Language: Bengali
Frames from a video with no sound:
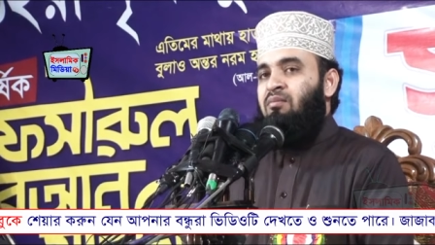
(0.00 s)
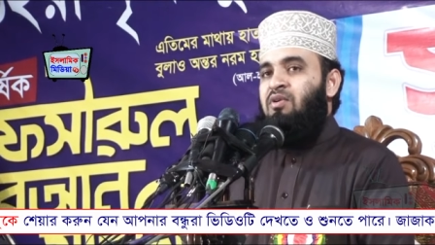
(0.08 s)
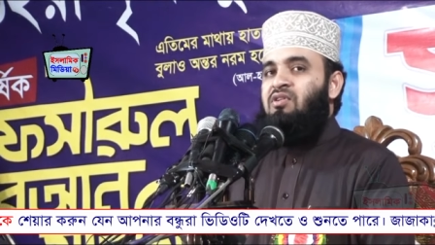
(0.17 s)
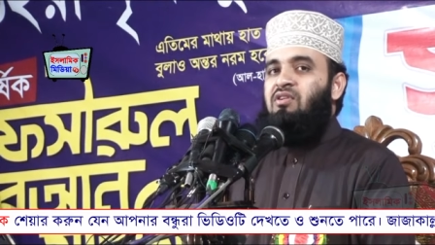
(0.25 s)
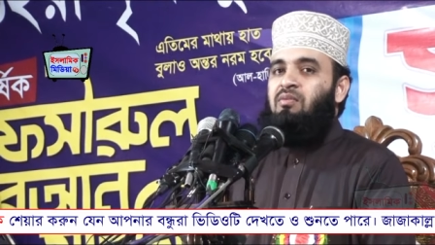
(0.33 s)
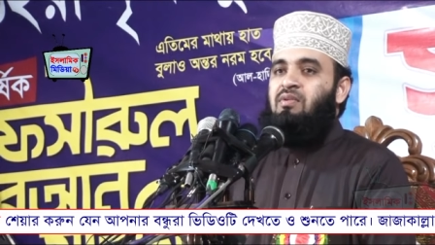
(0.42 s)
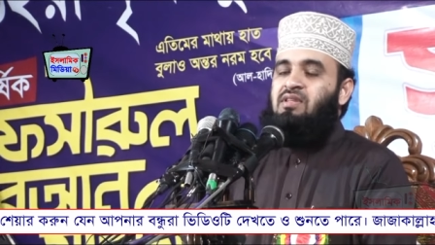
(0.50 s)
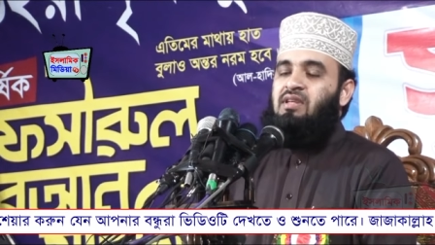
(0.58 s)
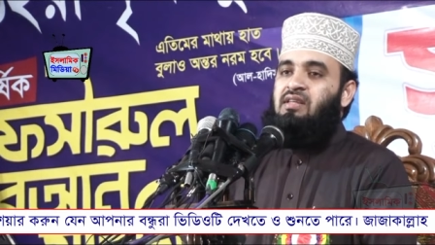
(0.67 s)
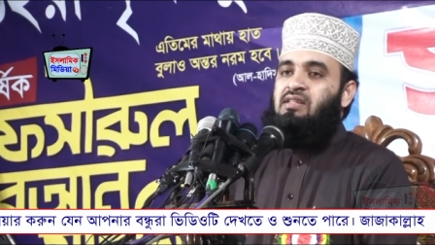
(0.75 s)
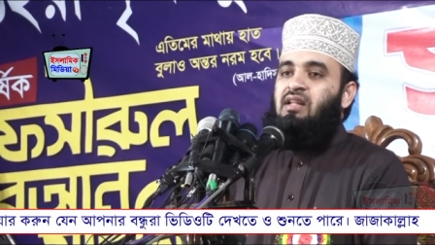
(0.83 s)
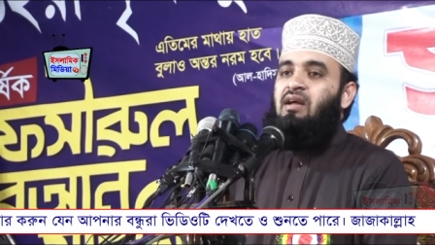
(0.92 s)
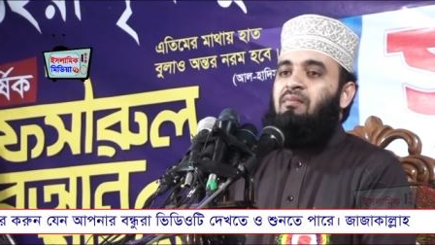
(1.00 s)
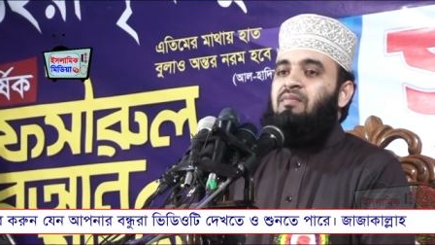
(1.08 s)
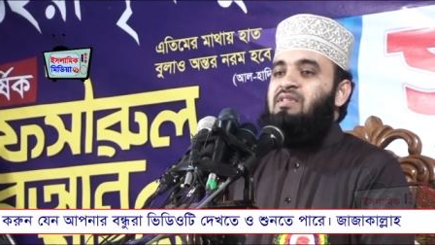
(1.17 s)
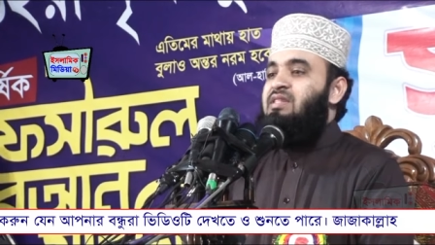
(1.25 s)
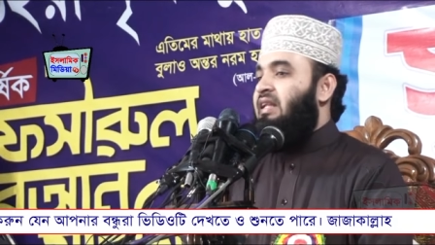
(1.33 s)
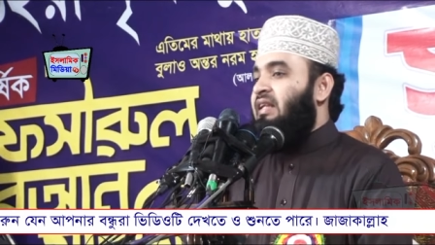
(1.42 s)
বিশ্বনবী ইসলাম
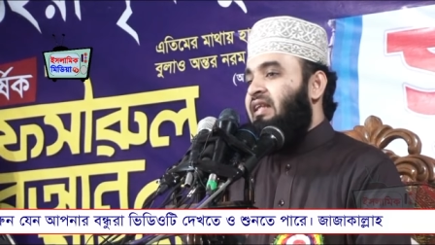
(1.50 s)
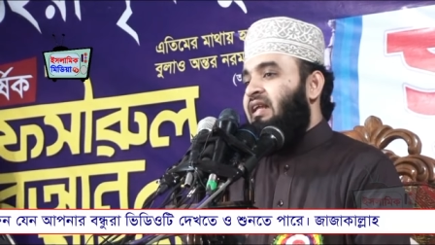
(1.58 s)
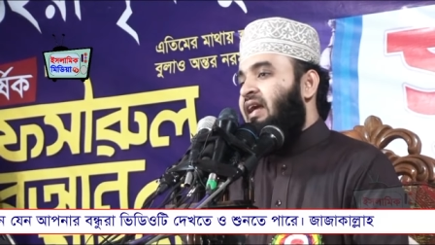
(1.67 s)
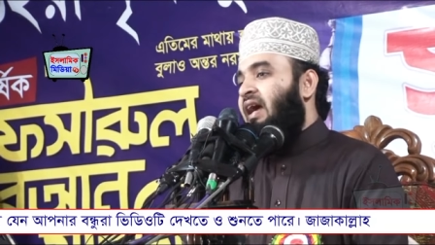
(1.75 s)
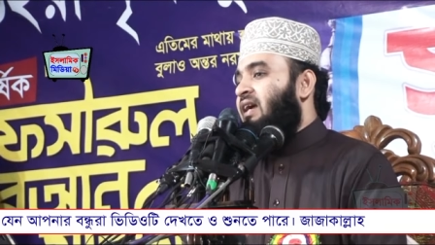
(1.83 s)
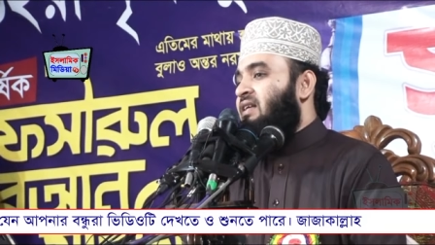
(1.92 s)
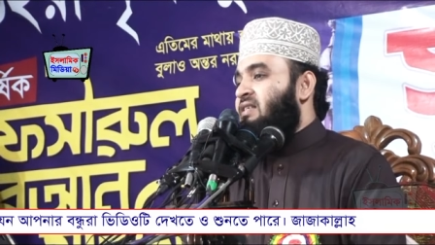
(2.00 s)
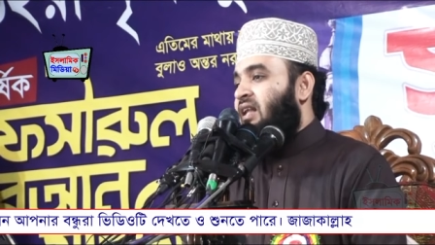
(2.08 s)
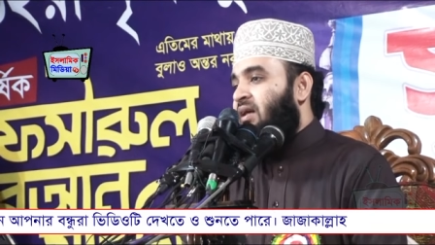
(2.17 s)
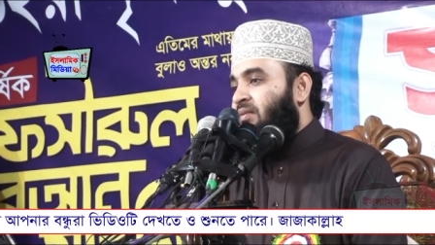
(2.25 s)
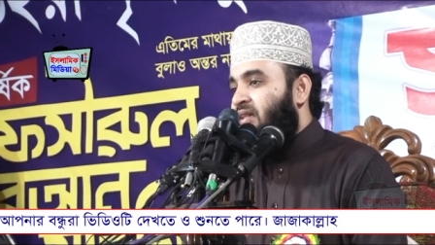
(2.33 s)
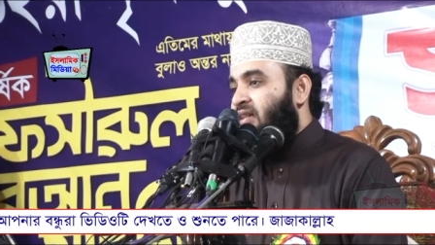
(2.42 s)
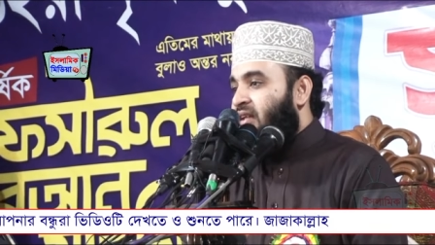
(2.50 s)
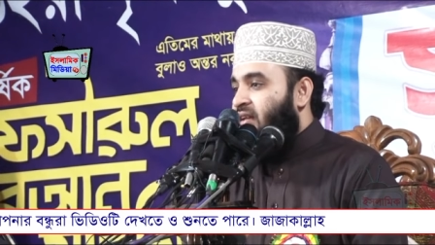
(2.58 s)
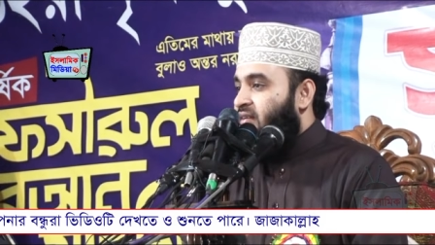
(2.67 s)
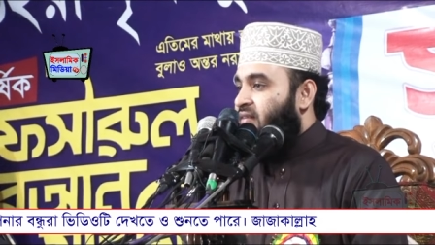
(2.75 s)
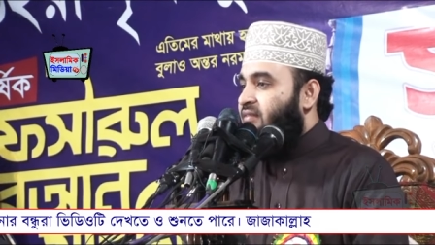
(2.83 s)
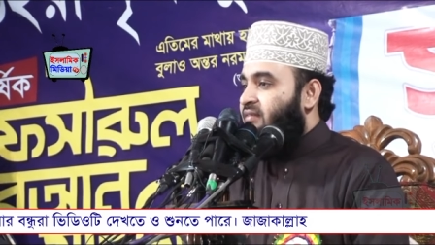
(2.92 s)
স্ত্রীদেরকে আগে সালাম দিতেন
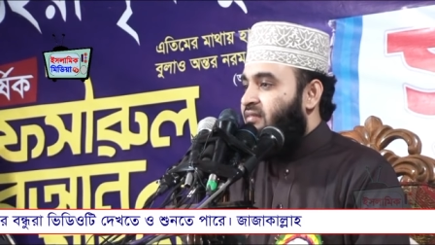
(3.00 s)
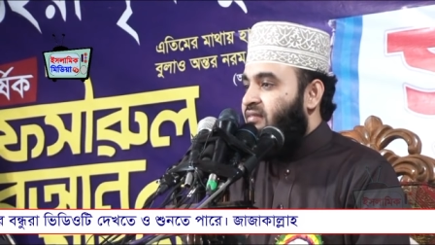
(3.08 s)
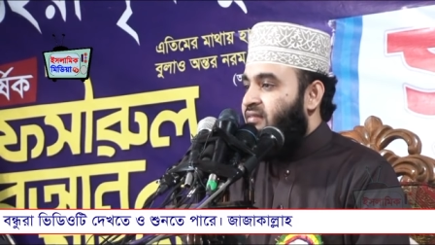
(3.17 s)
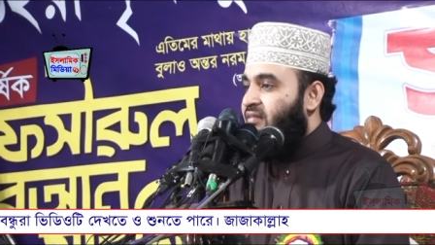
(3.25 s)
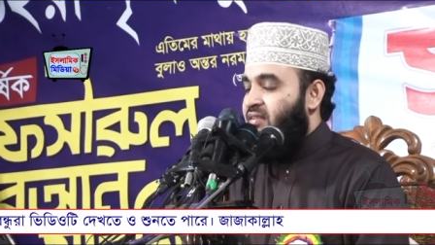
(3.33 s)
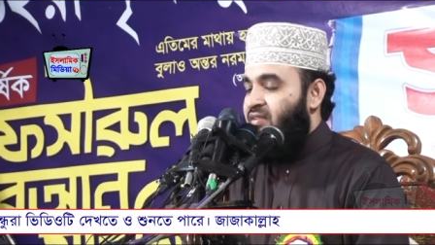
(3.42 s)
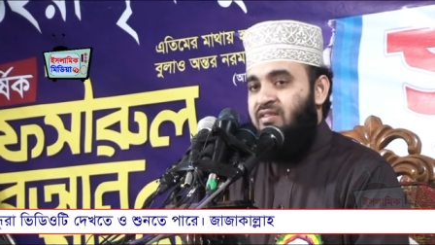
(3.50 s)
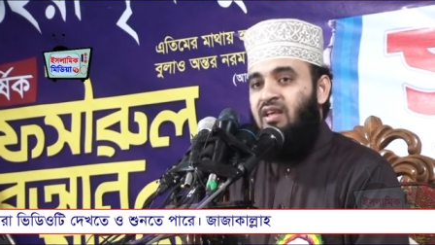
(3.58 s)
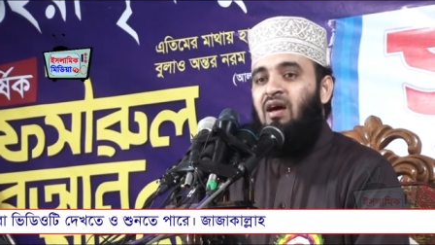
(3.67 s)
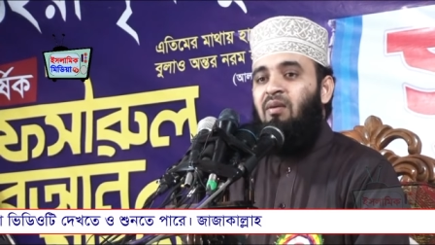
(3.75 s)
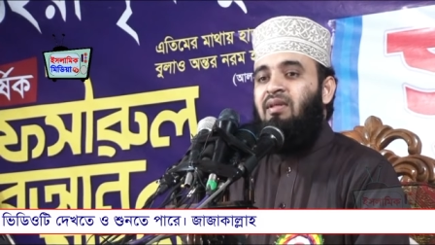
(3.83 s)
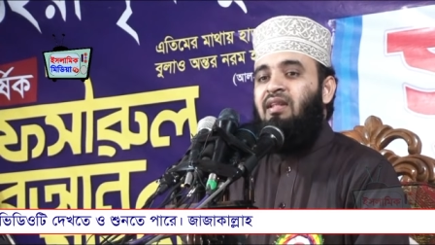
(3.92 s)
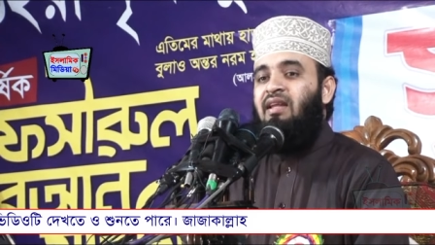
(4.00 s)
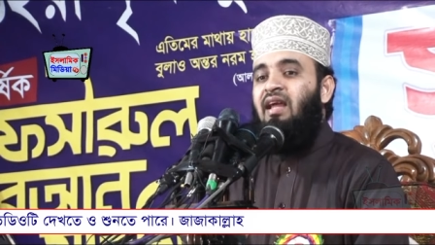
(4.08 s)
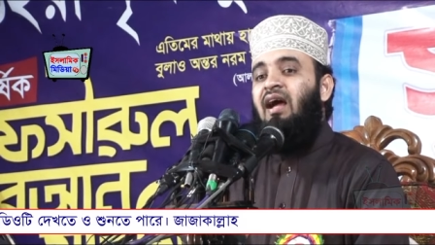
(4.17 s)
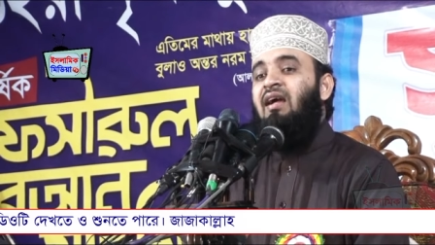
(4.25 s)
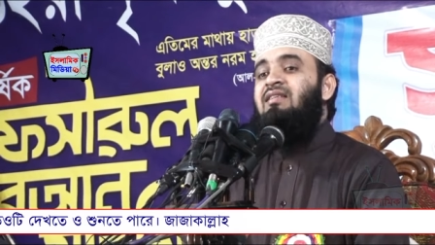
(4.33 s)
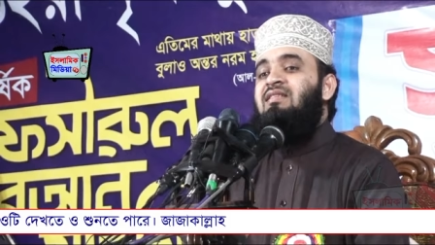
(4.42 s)
সাহাবাদেরকে
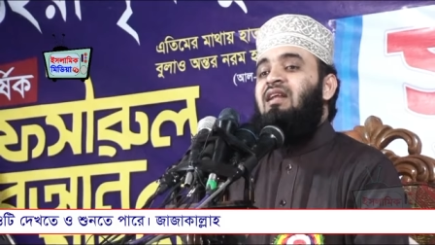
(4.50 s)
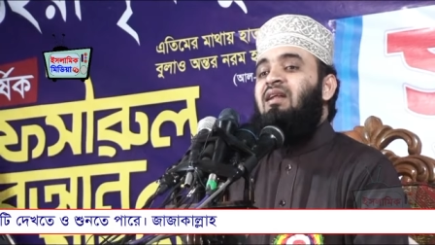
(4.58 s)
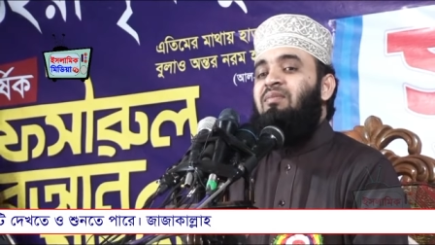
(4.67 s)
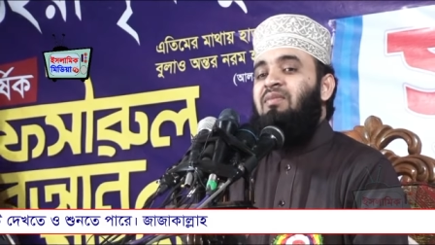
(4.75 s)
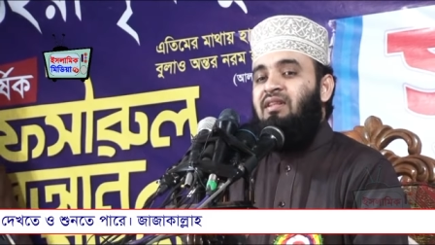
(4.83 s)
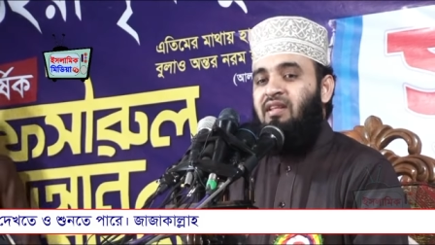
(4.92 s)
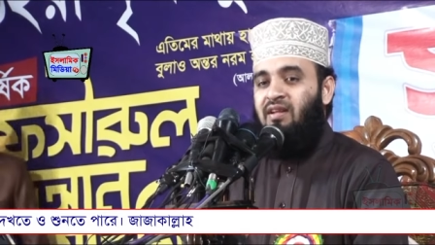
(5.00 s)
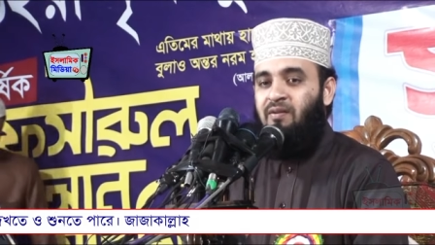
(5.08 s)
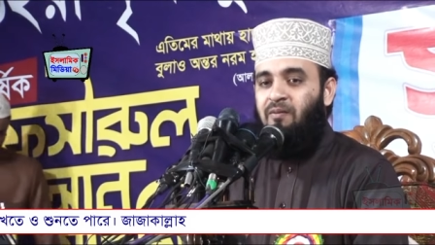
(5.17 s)
আগে সালাম দিতেন